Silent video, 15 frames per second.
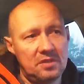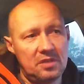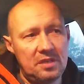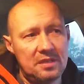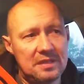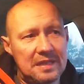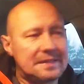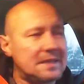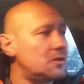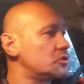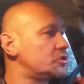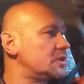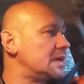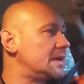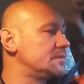I
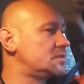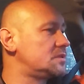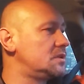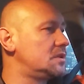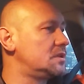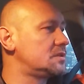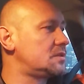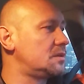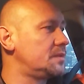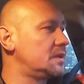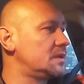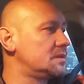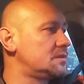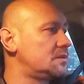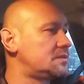dlatego czekam
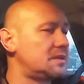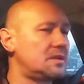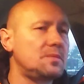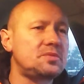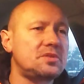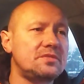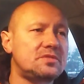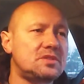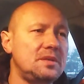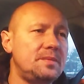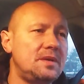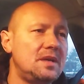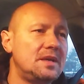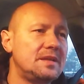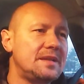sobie z oceną przede
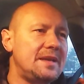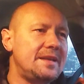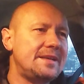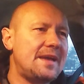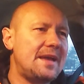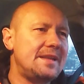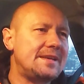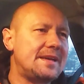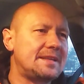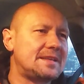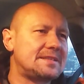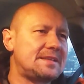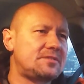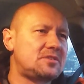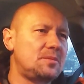wszystkim na ligę. Liga
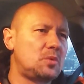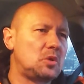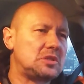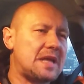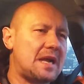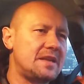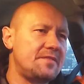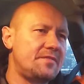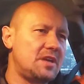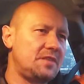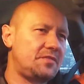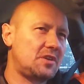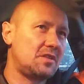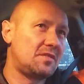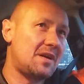nas zawsze brutalnie
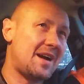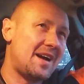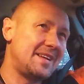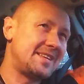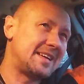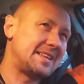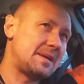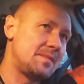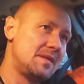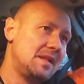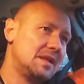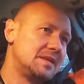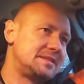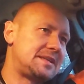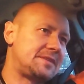weryfikowała, liga nam
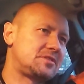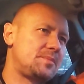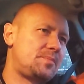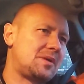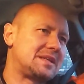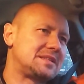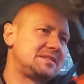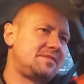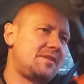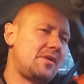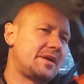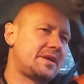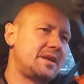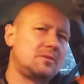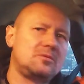zawsze
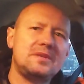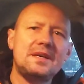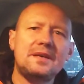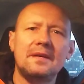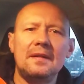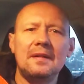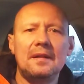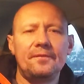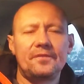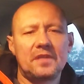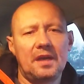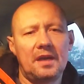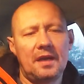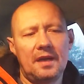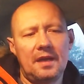pokazywała kierunek.
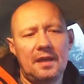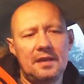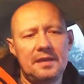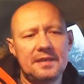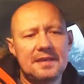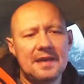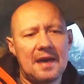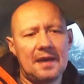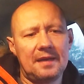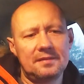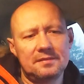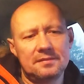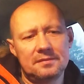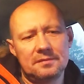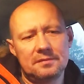Liga,
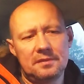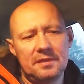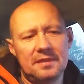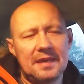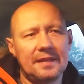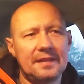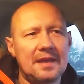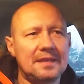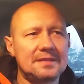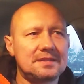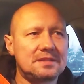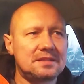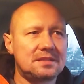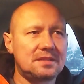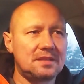liga
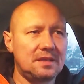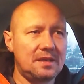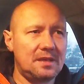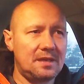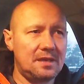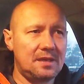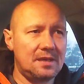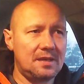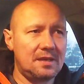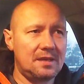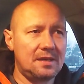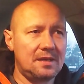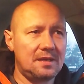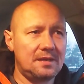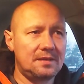nas
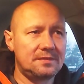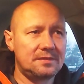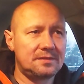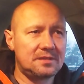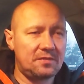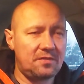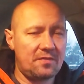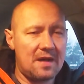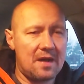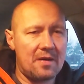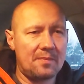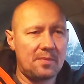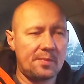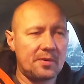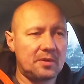
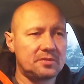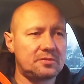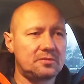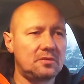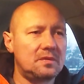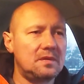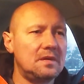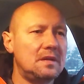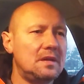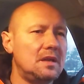strafowała po prostu.